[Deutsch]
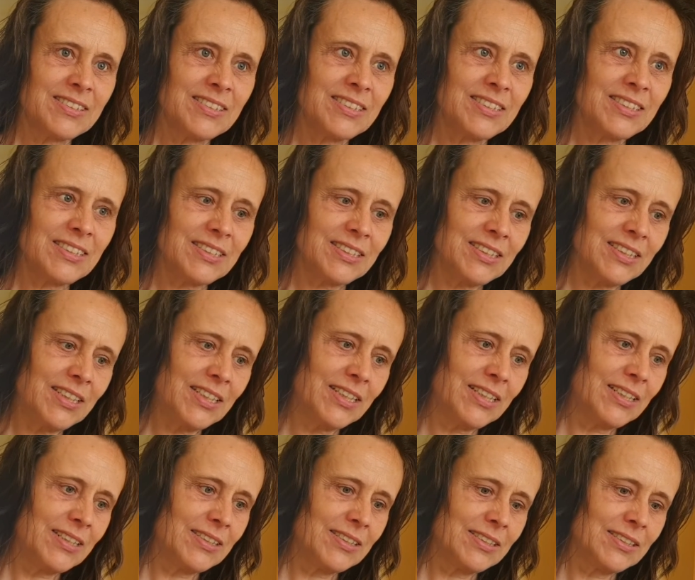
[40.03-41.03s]
Die
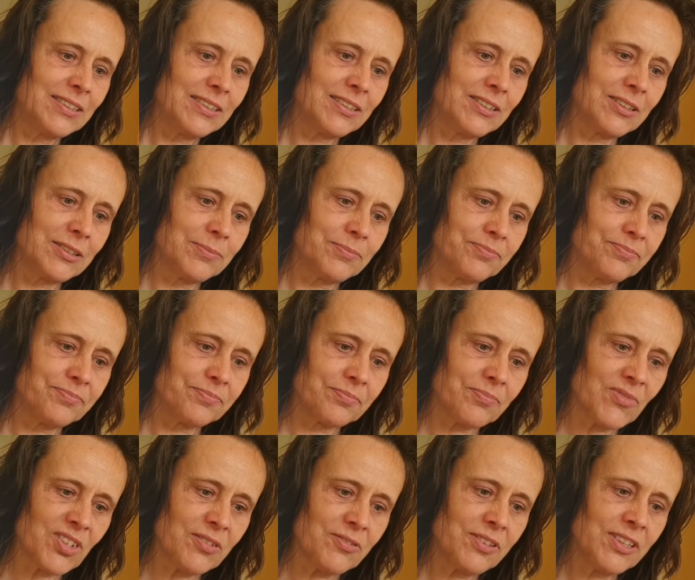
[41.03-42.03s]

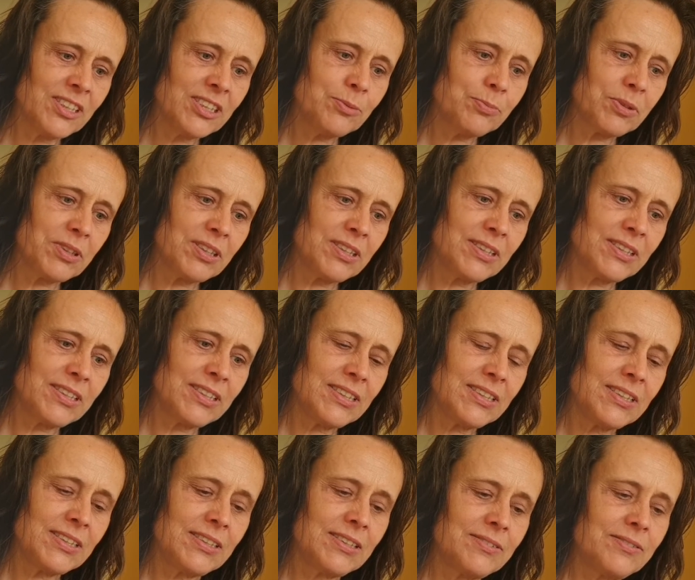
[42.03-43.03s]
ähm,
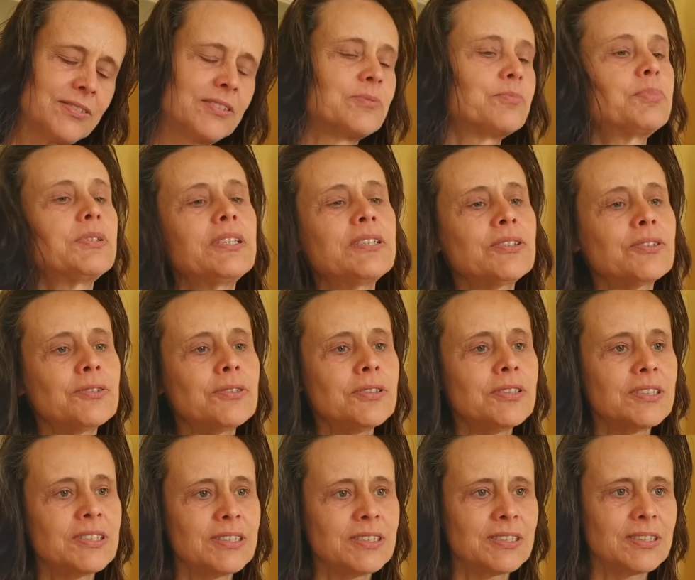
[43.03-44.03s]
Pfingstpredigt von
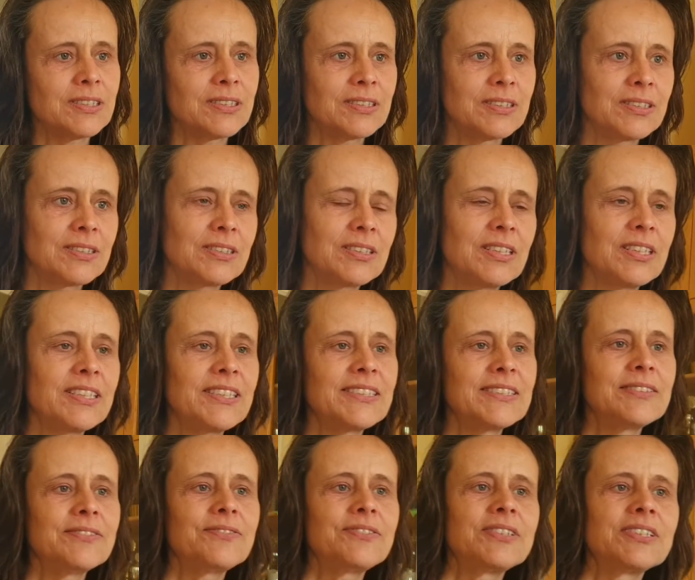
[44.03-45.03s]
Petrus
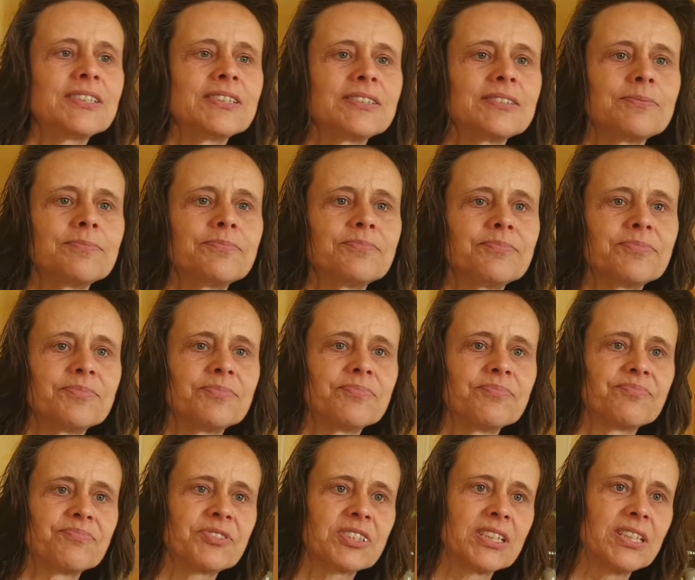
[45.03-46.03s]
lesen wir
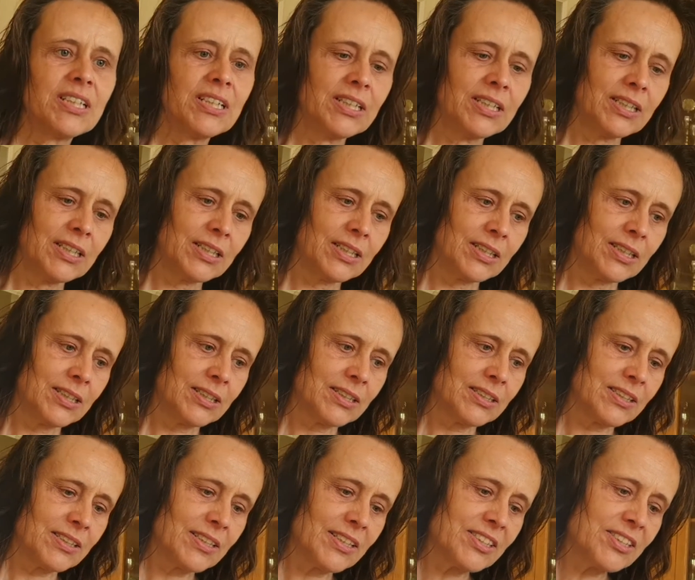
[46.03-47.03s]
im,
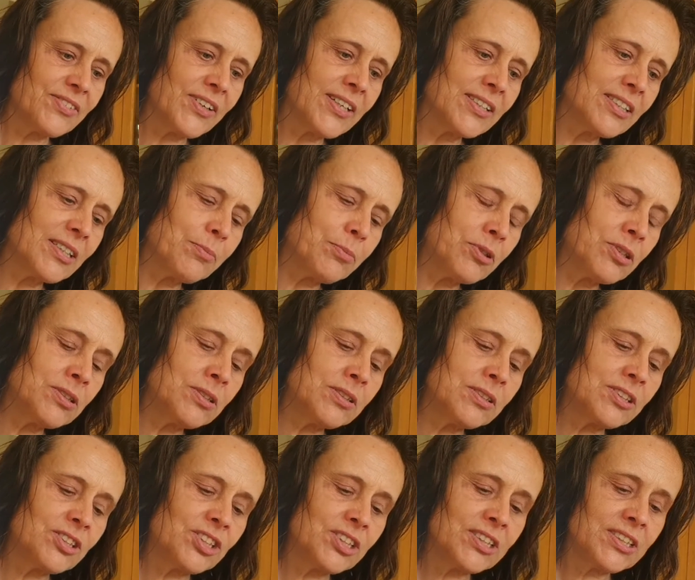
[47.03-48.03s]
in der zweiten
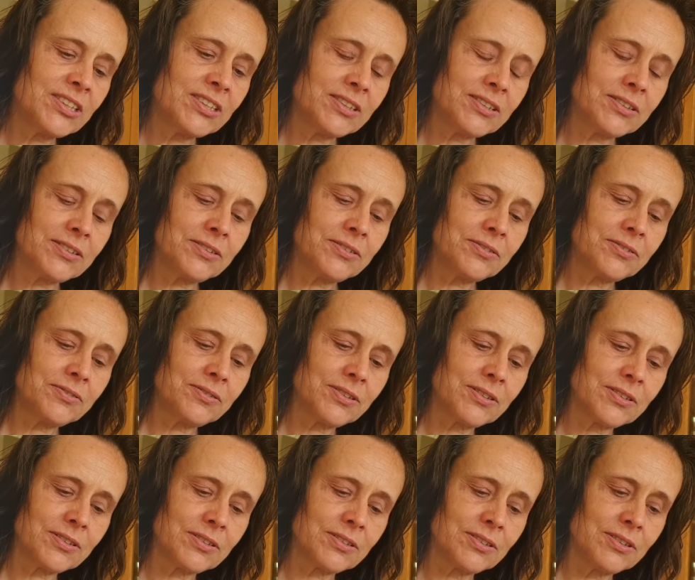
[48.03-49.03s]
Apostelgeschichte
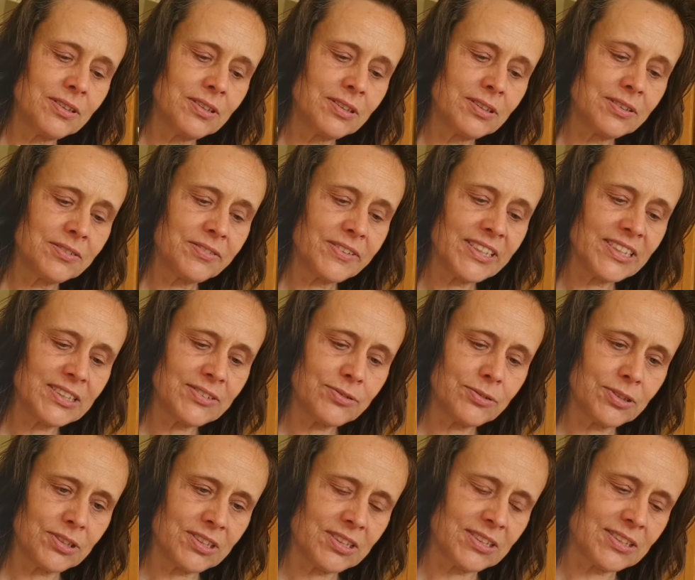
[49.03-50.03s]
von Vers
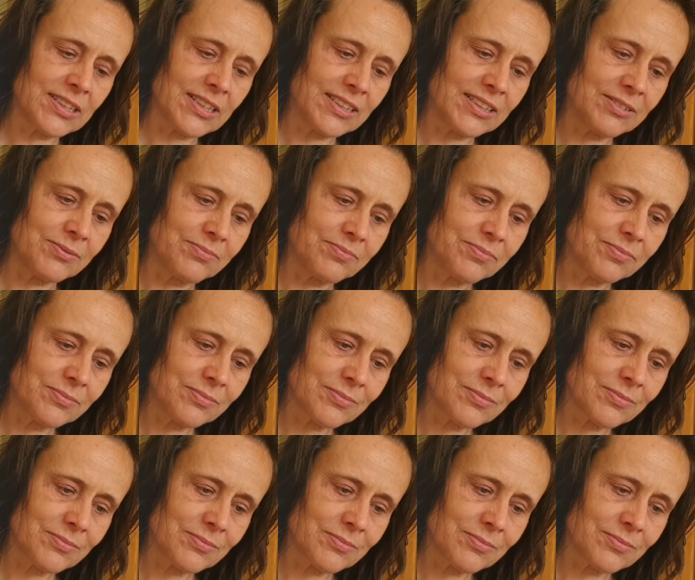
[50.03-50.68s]
14 an.